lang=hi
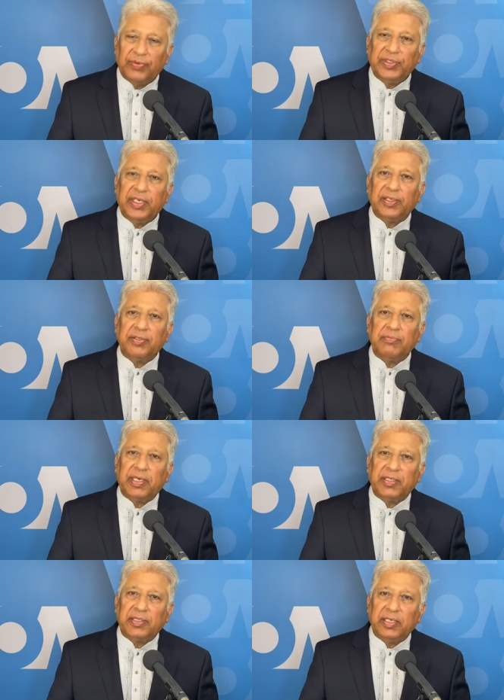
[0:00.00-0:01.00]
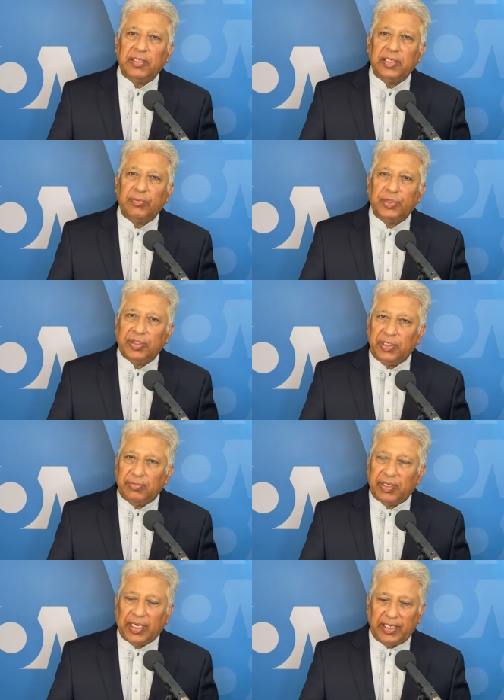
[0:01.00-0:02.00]
वजीर अजम पाकिस्तान के
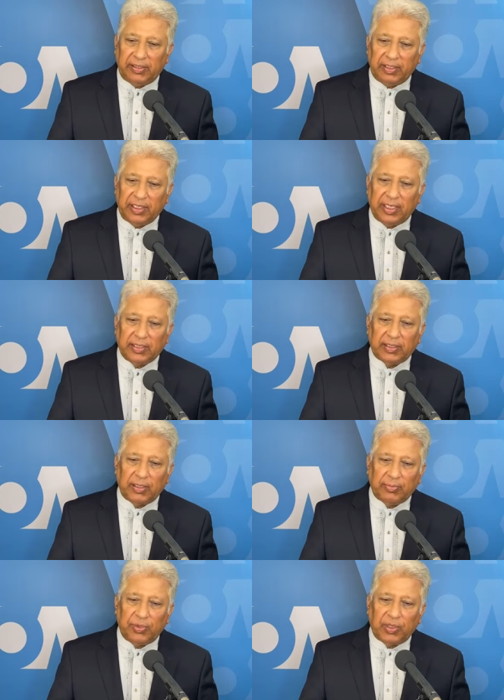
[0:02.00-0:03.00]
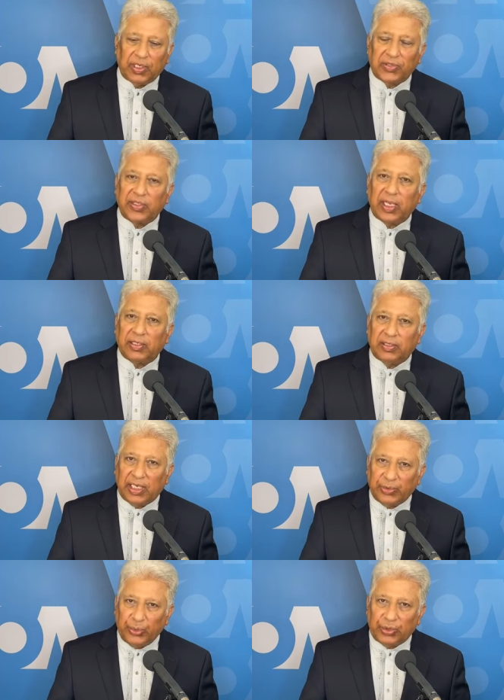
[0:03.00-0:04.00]
मुशीर बरए तजारत अब्दुलरजाक
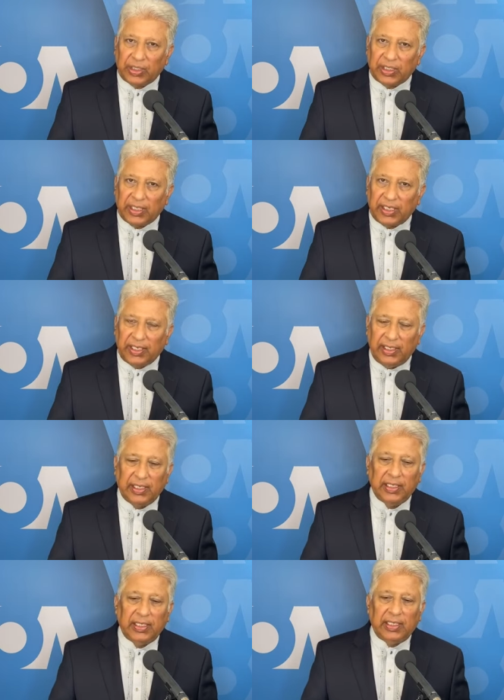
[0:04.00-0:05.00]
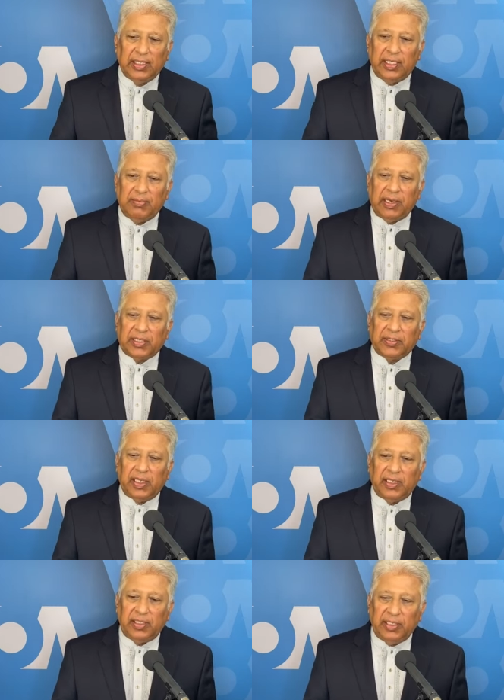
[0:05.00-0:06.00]
दाऊद का कहना है कि
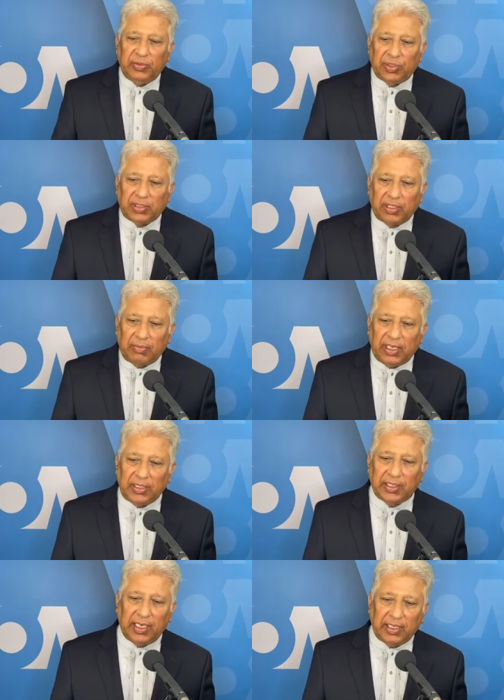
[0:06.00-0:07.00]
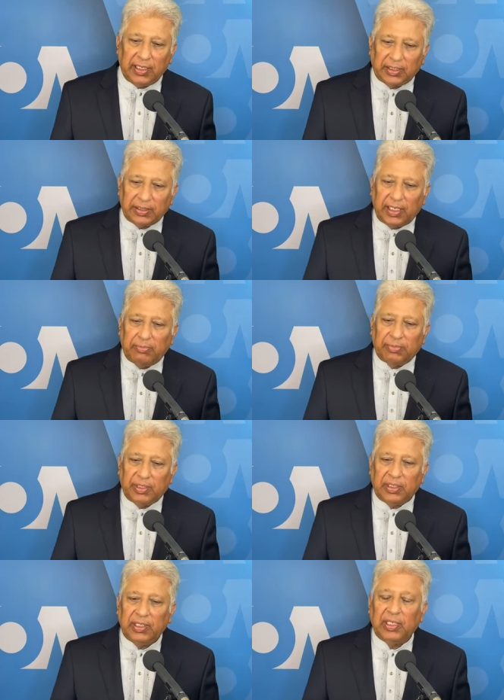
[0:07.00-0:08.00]
पाकिस्तान ने गुजशत माली साल के अख्ताम
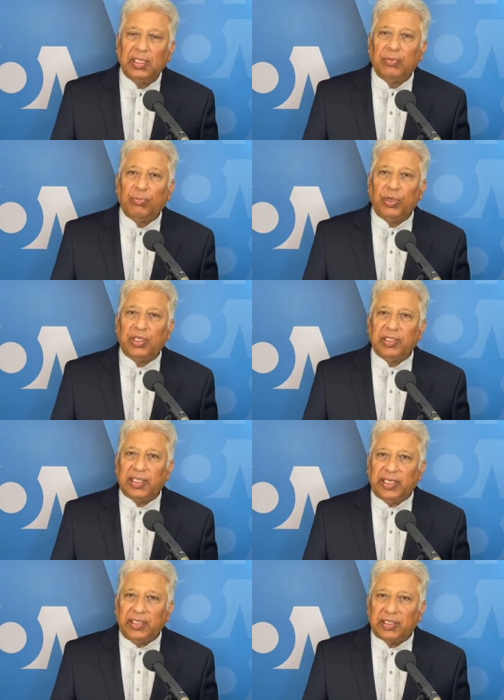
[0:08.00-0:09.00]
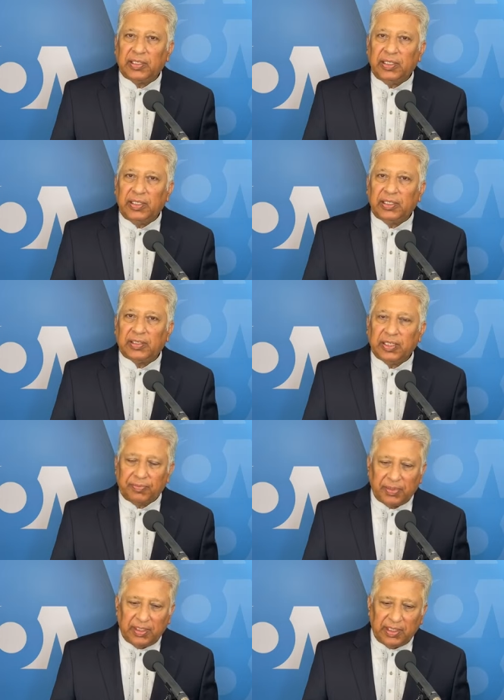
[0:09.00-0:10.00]
पर मुल्की तारीख की
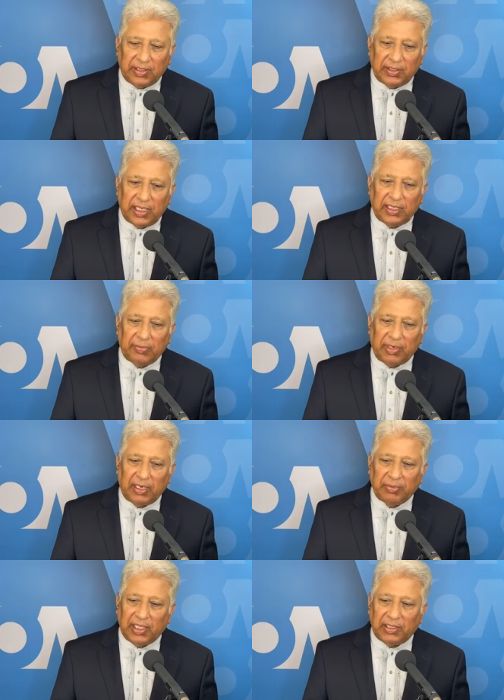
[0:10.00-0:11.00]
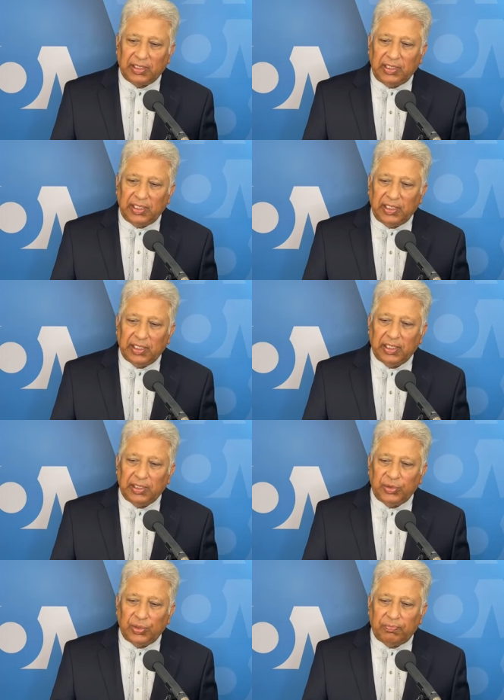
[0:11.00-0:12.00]
सबसे ज़्यादा बरामदात की हैं
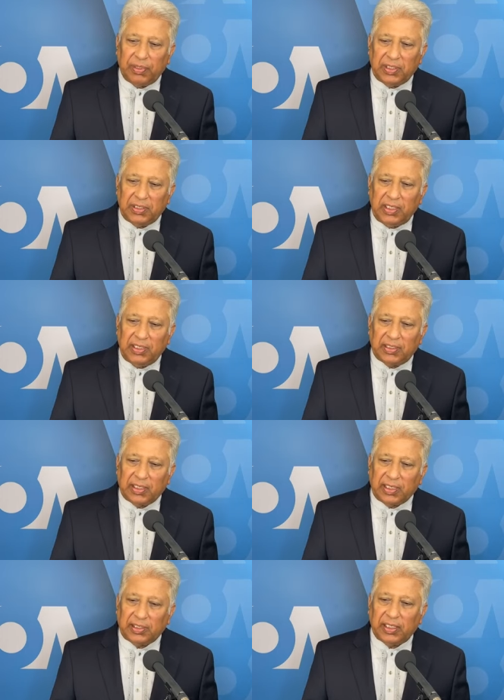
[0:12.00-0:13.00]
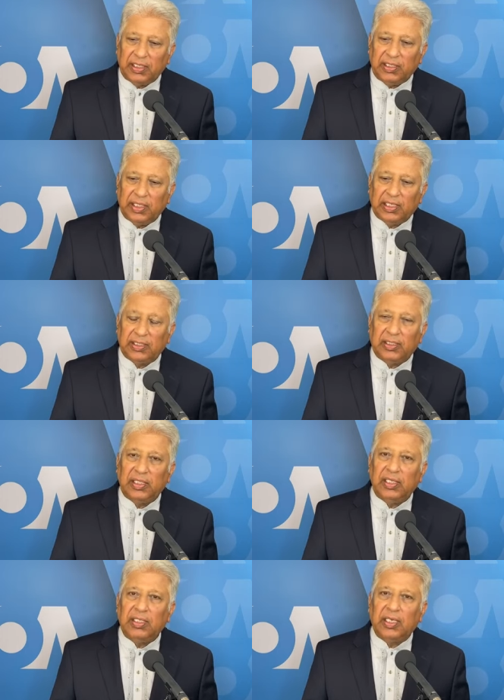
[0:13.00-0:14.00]
जो 25 आशारिया
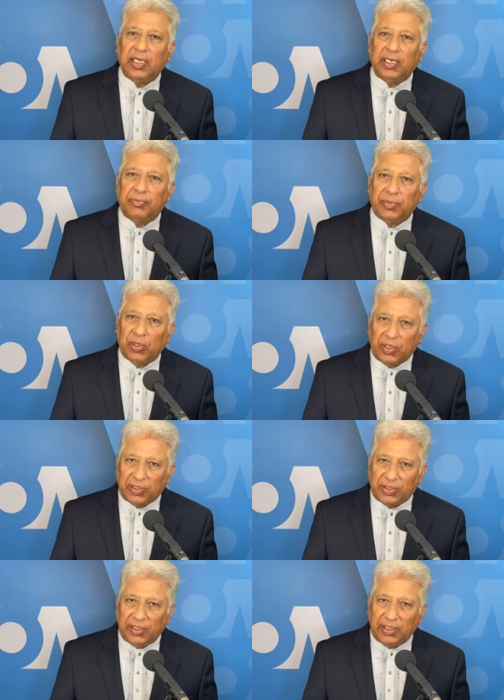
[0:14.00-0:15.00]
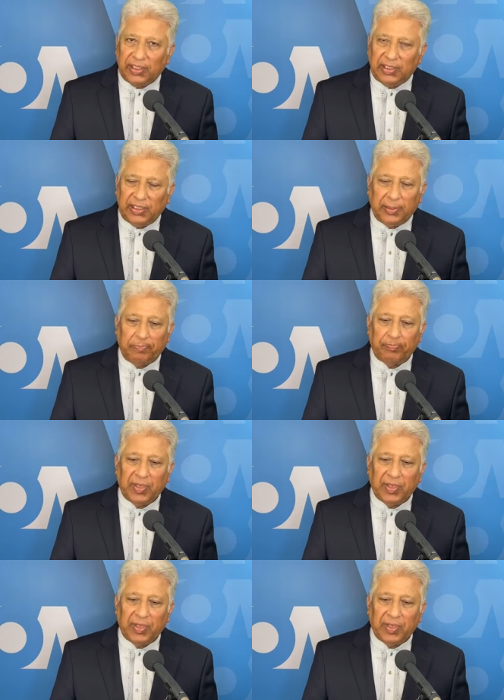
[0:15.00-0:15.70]
तीन अरब डॉलर्स की रहीं